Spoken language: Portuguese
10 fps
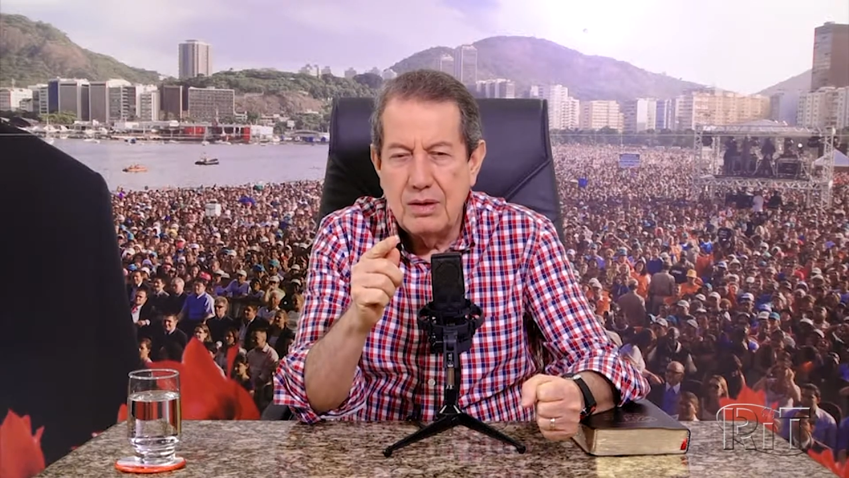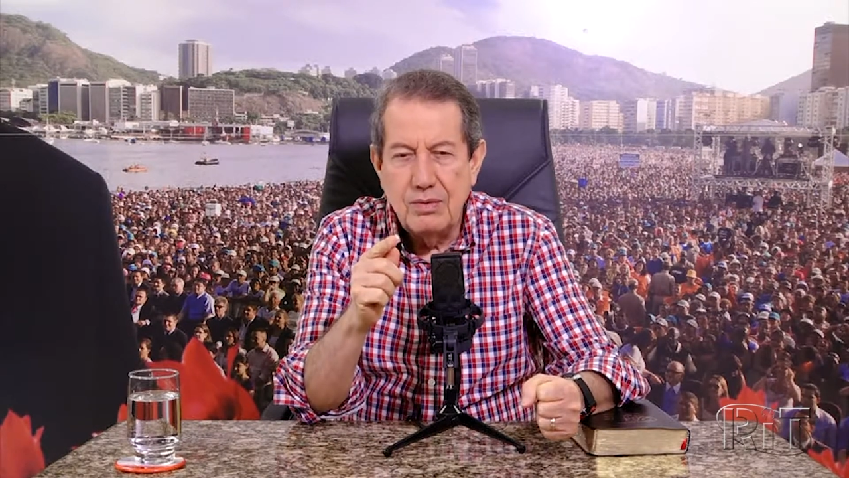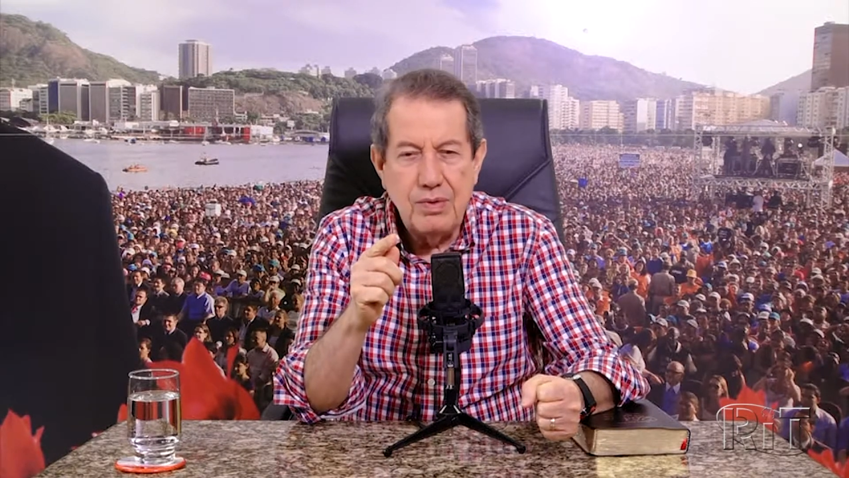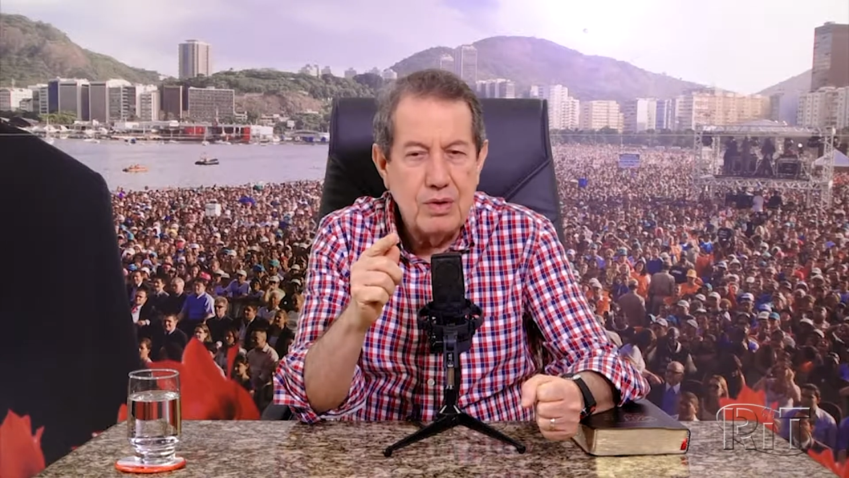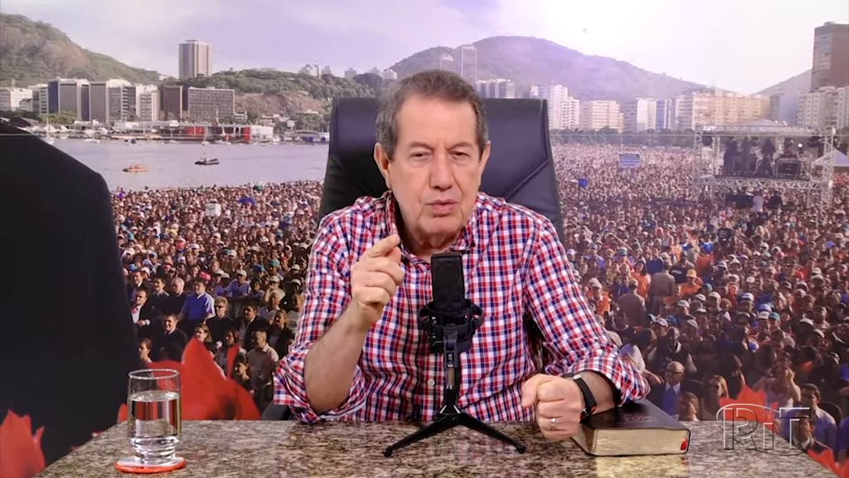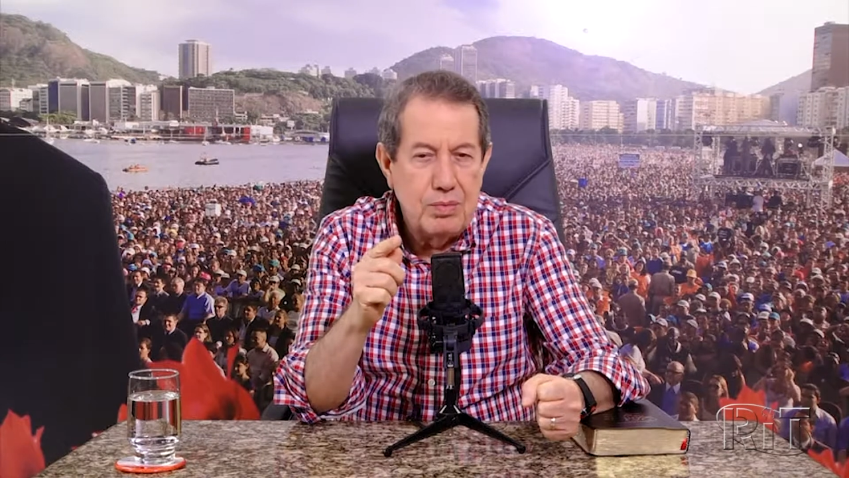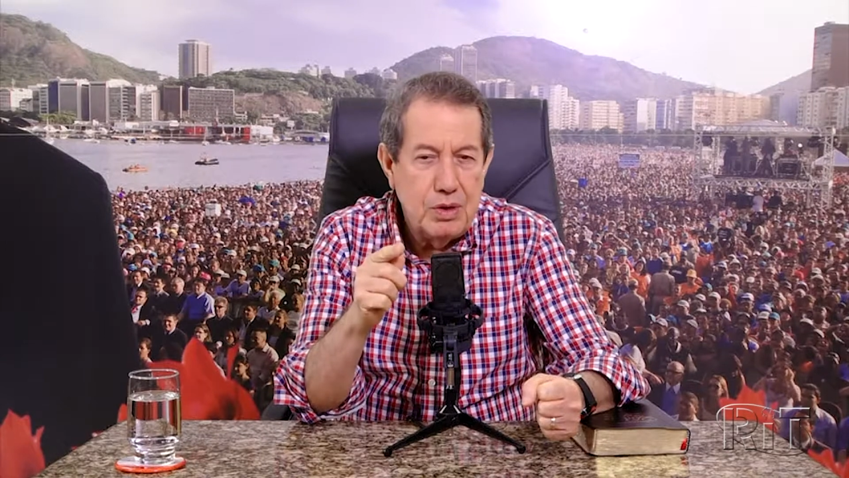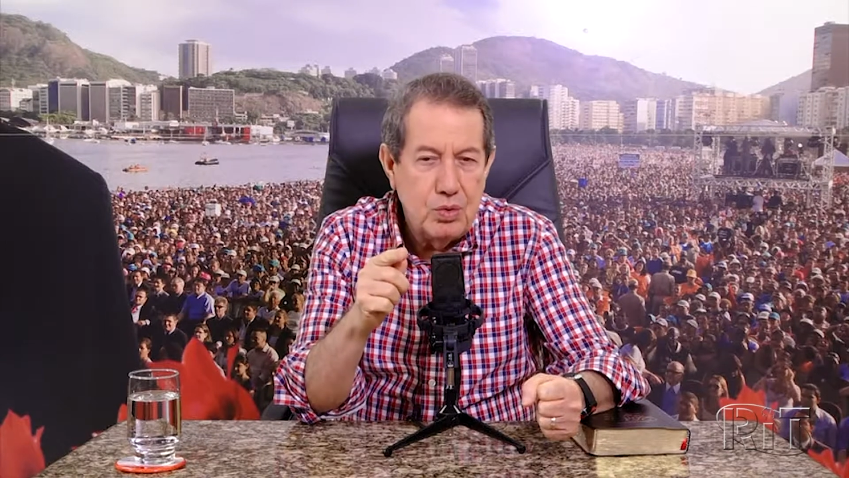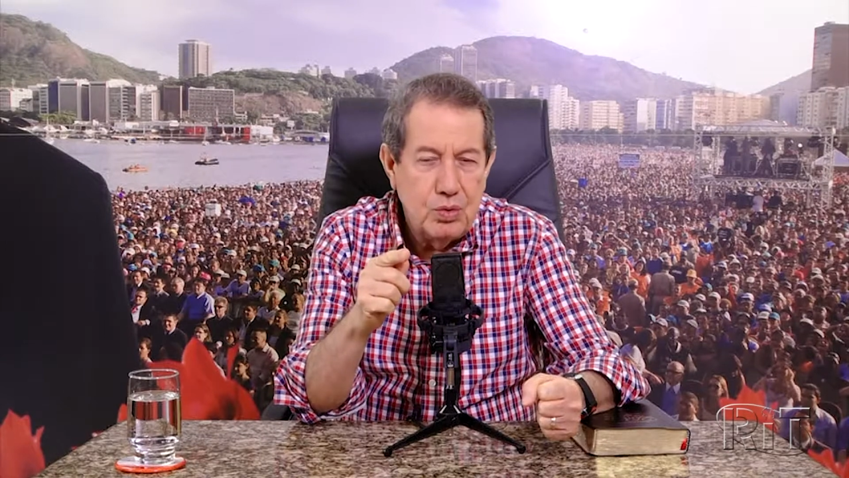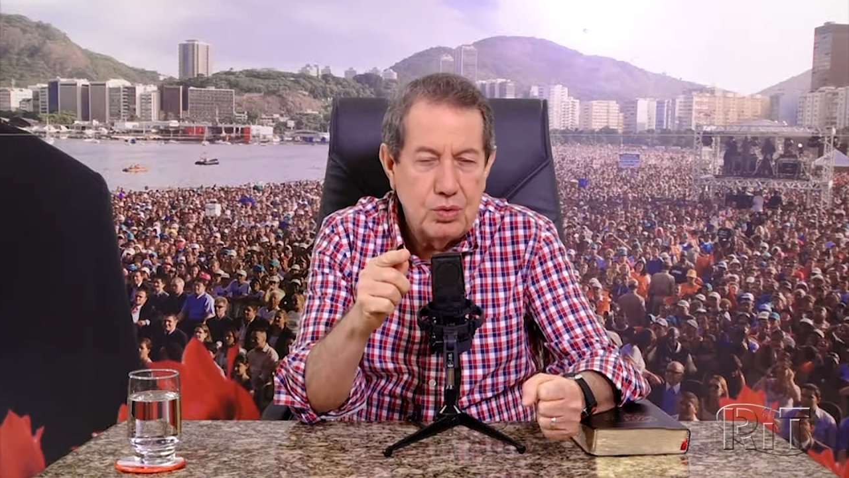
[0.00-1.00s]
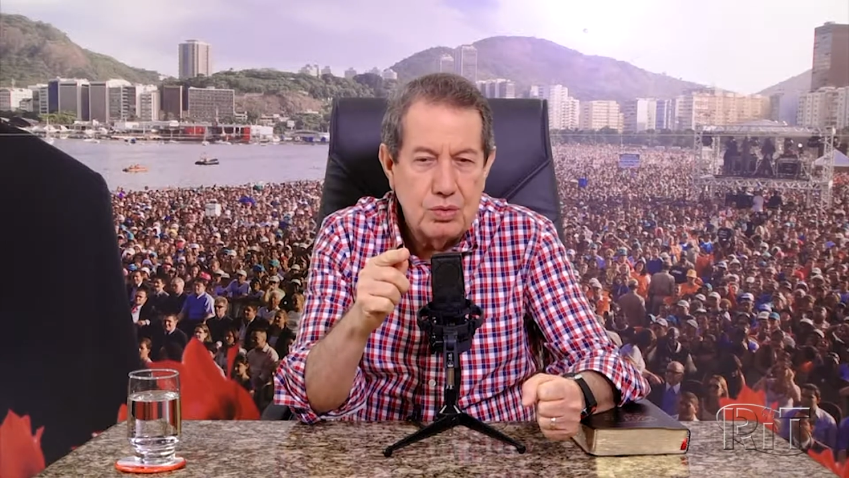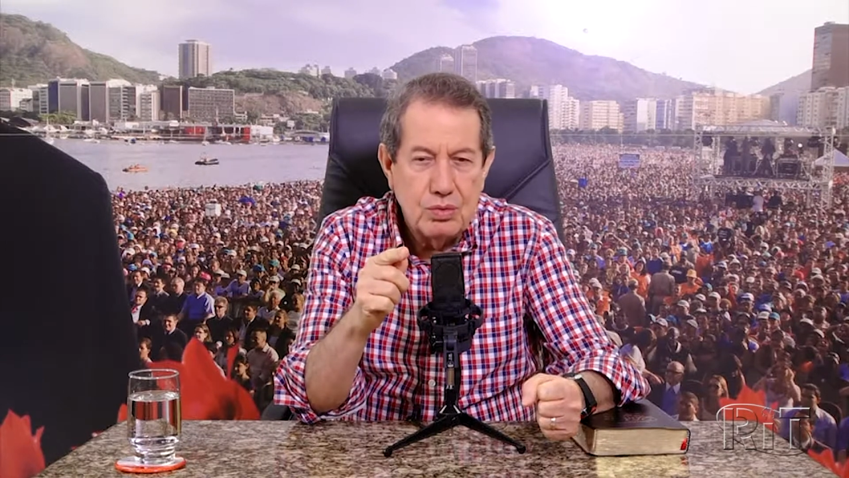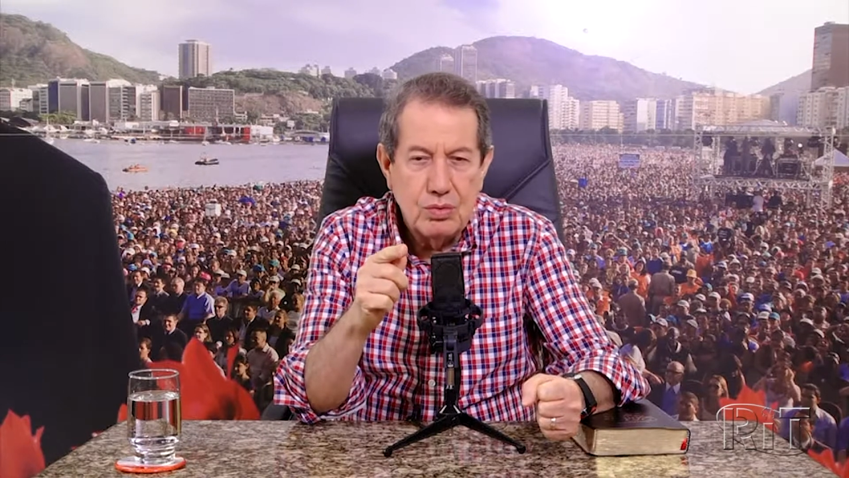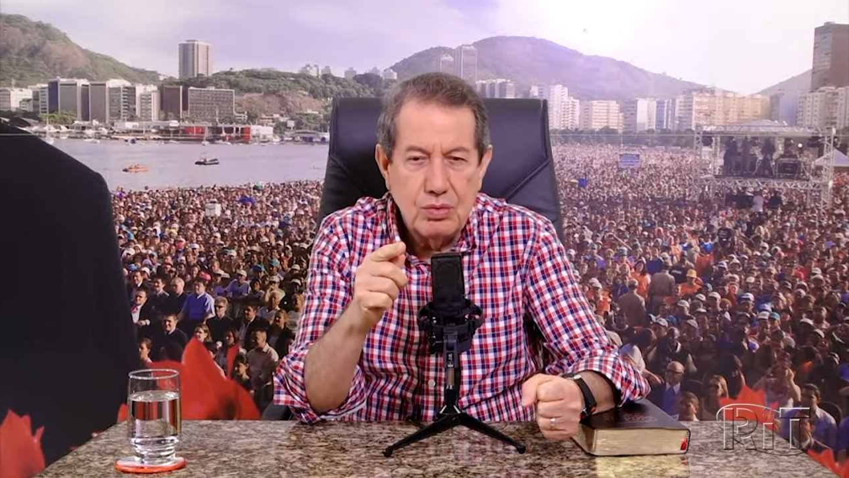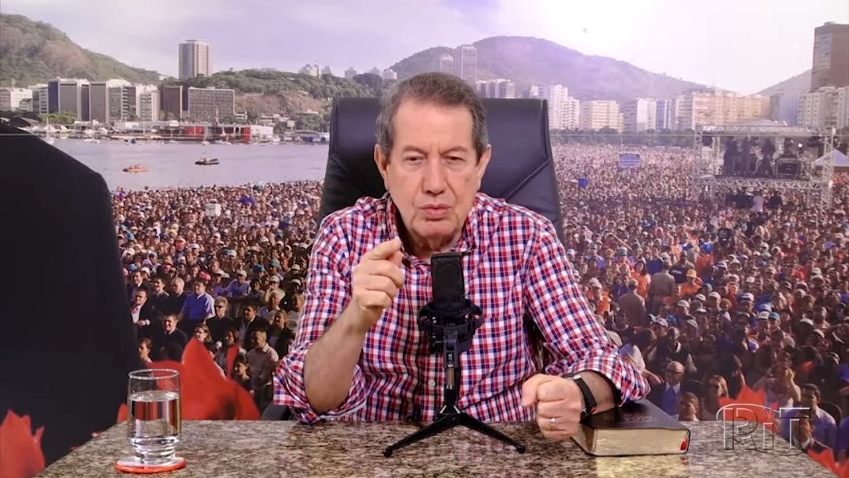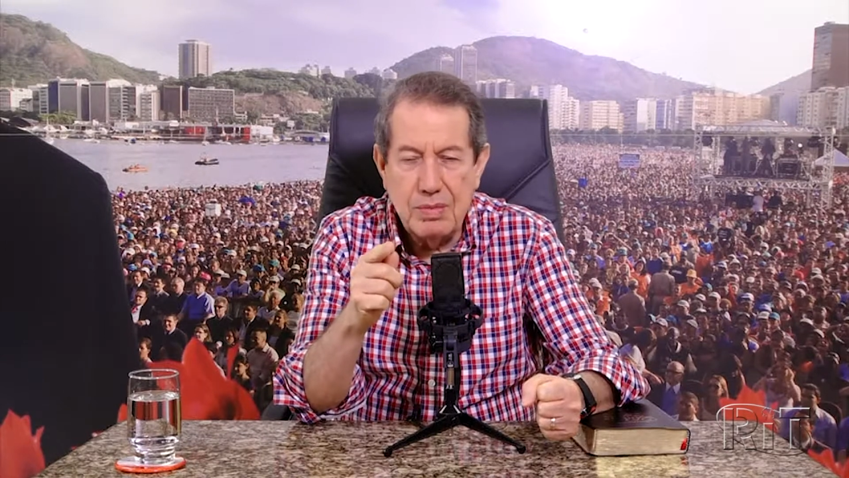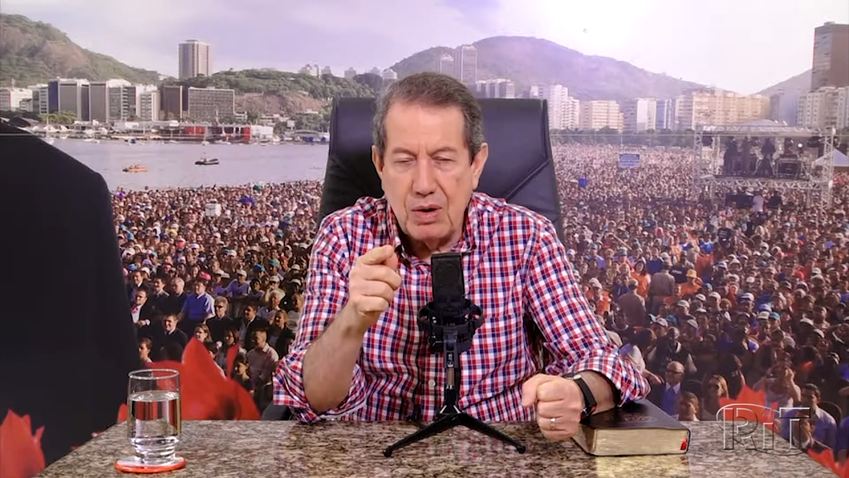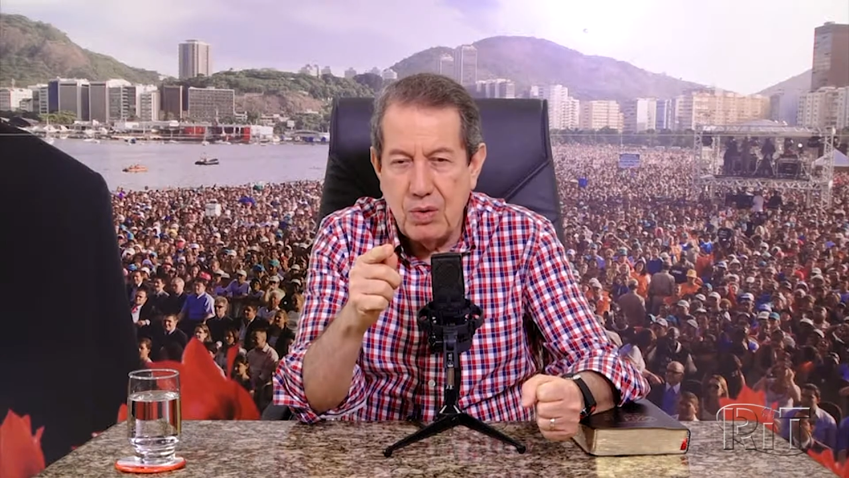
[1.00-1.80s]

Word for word: Fica um minuto, uma